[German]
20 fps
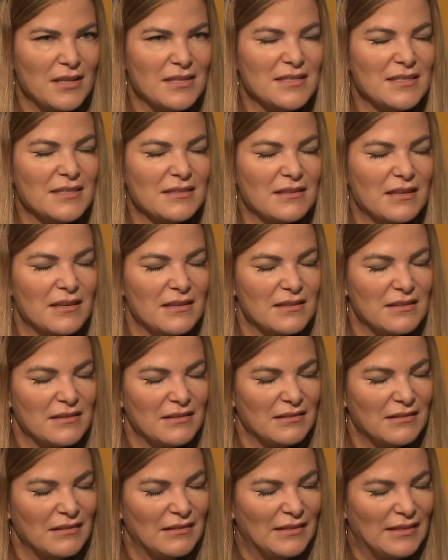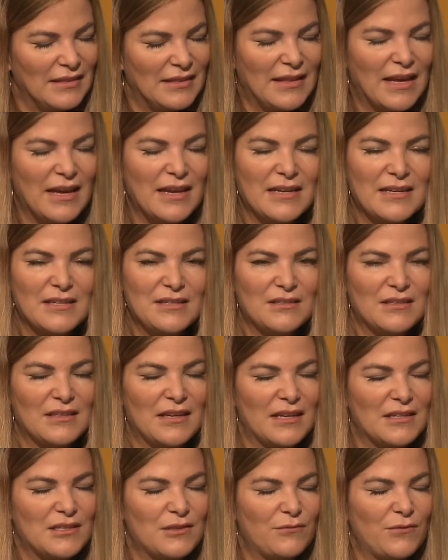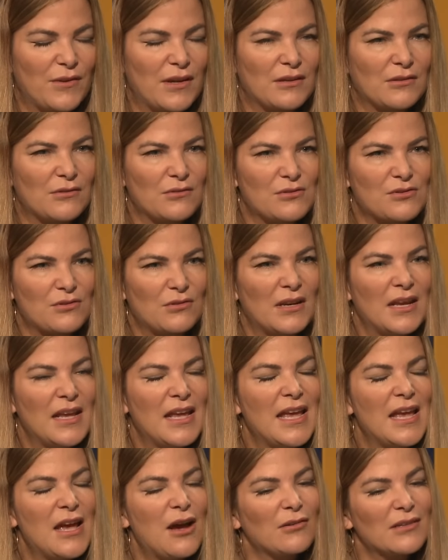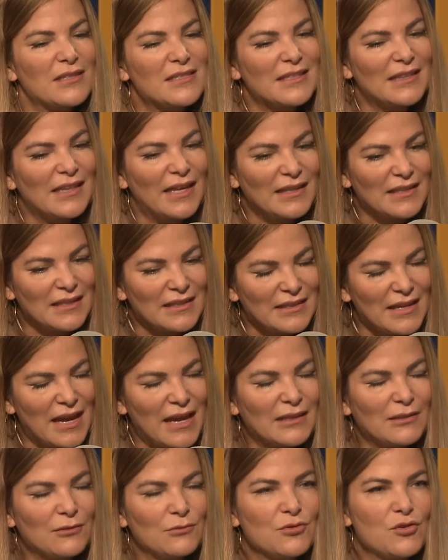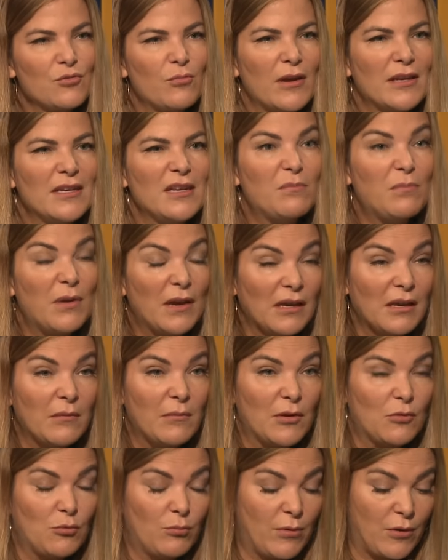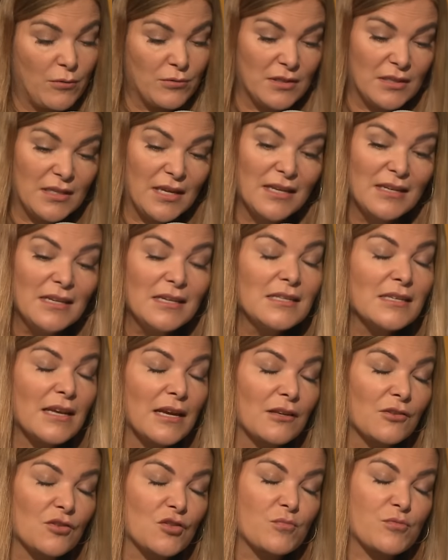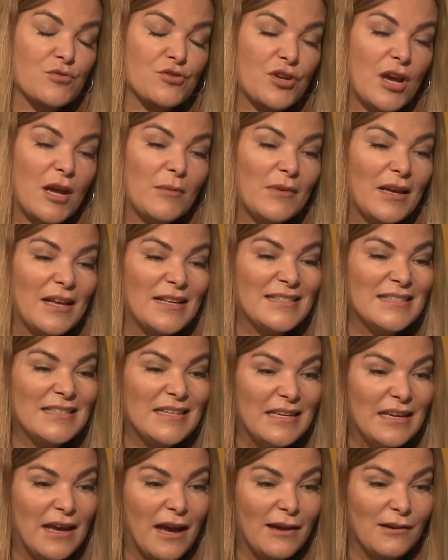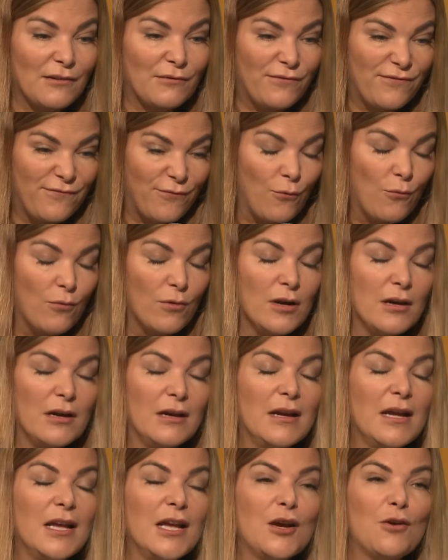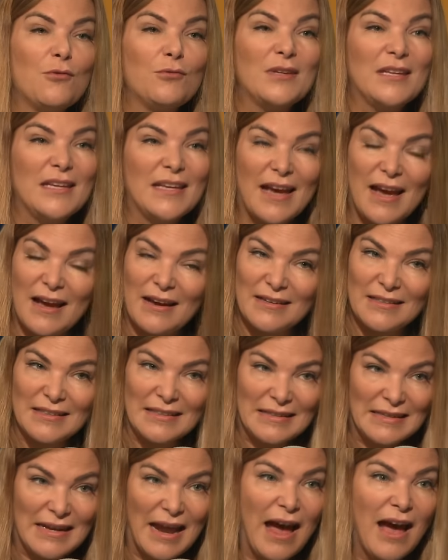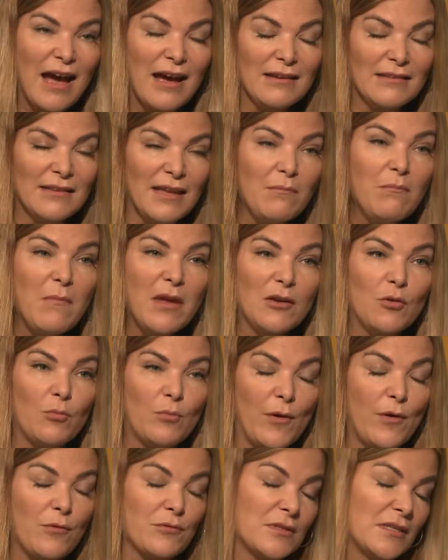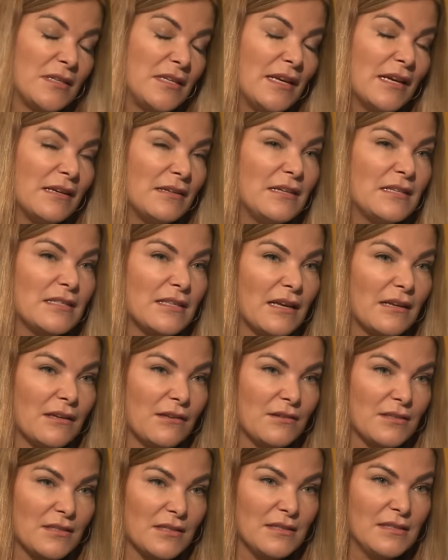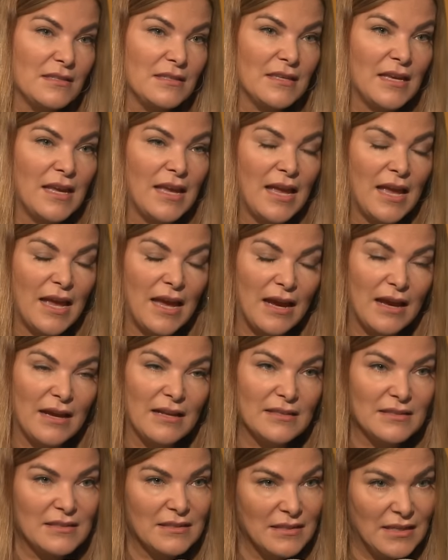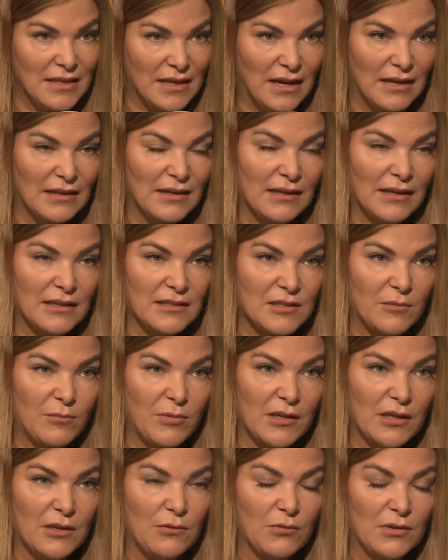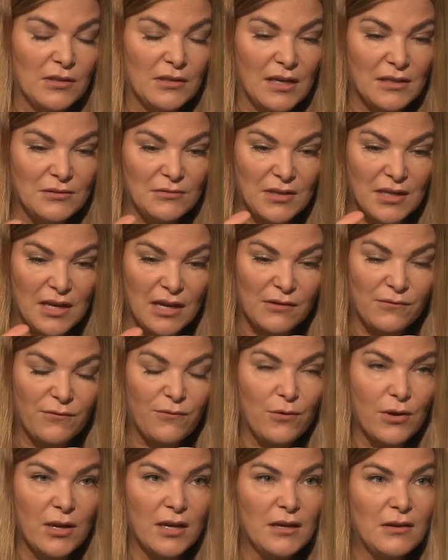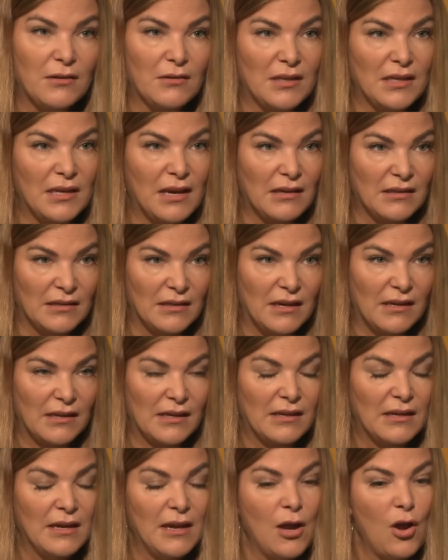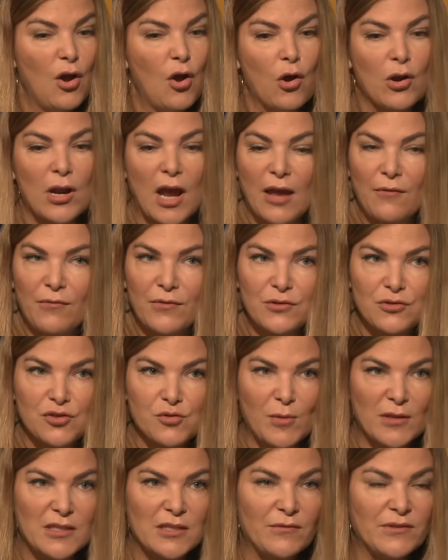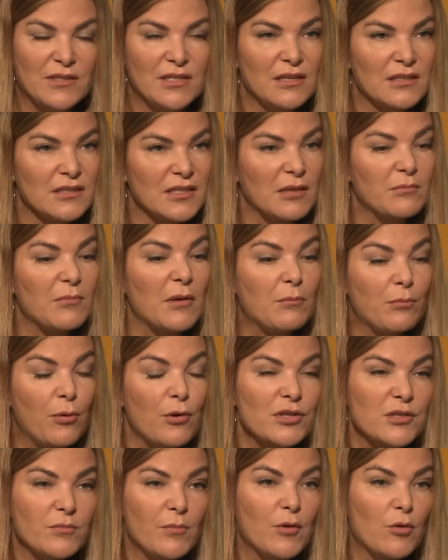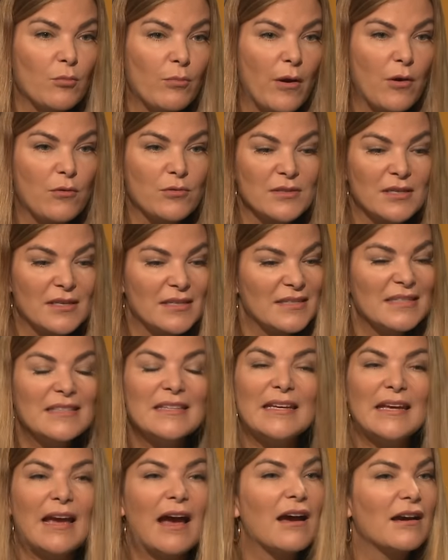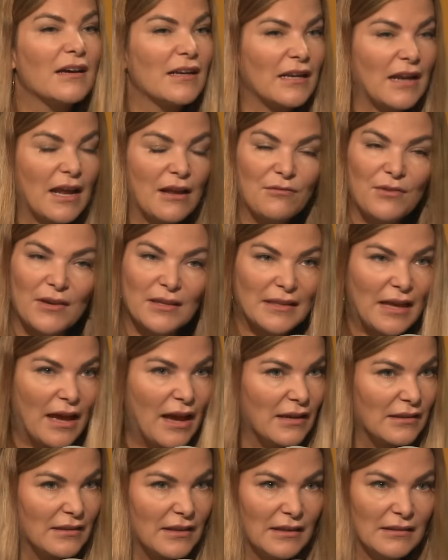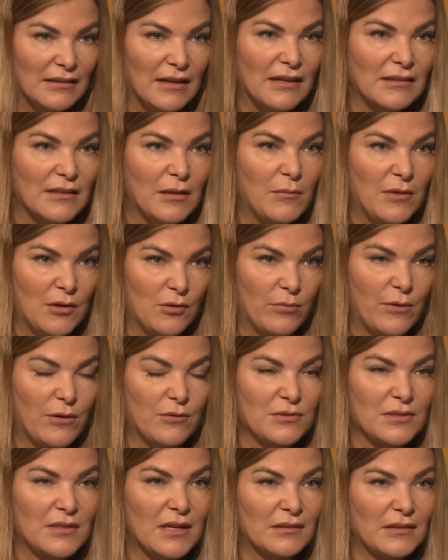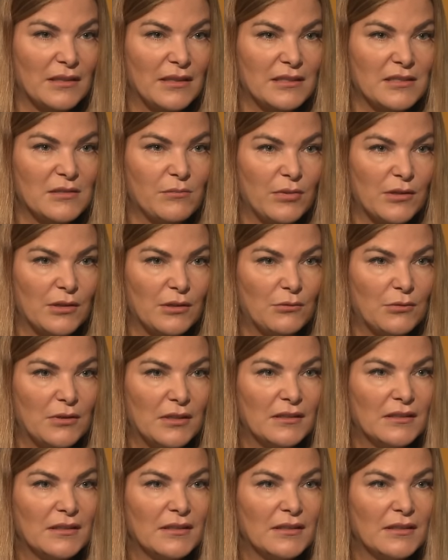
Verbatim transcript: ganz äh, leichte, leichte Veränderungen schon. Und das gleitet nahtlos über in die Perimenopause, die ja nichts anderes beschreibt als die Jahre vor und die Jahre nach der Menopause, die ja nichts anderes ist als die allerletzte Periode, also die Jahre vorher und die Jahre nachher. Und einfach zu spezifizieren, sagt man, Postmenopause sind die Jahre dann einfach nach der, nach der Menopause, nach der letzten Periode.